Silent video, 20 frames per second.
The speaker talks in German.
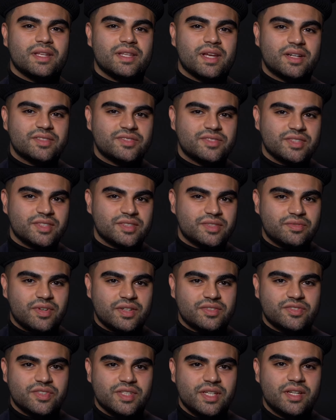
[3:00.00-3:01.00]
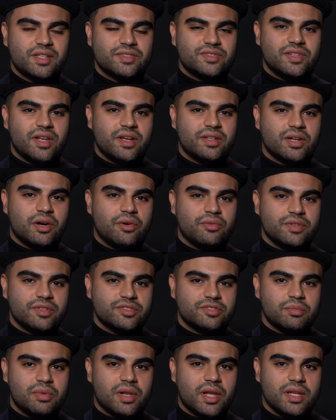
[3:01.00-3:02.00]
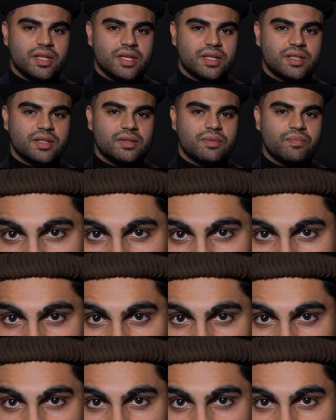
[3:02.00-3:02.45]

Das ist fast jedes Land auf diesem Planeten.